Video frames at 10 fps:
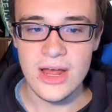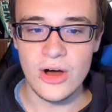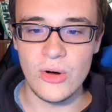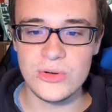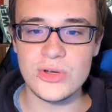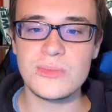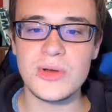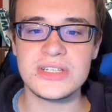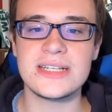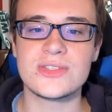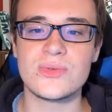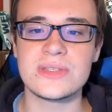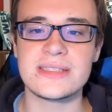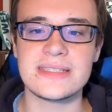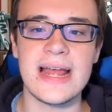Und dort möchte ich so einen
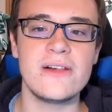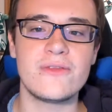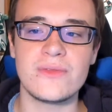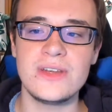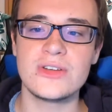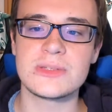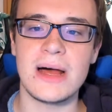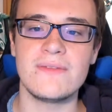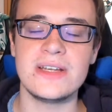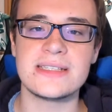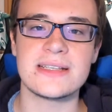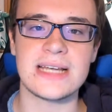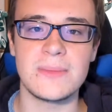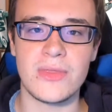Style von Videos machen, wie ihr es jetzt gerade im